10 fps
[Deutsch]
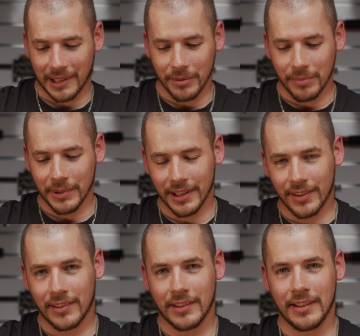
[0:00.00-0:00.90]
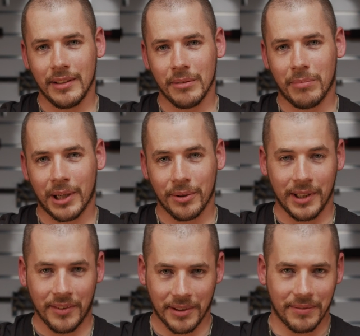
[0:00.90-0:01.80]
habe ich mir jetzt die
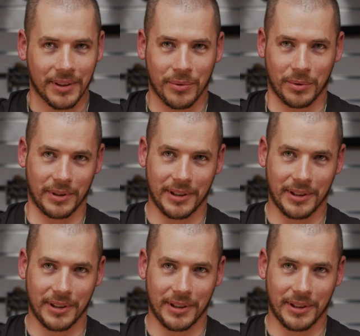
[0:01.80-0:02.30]
Biohazard-Version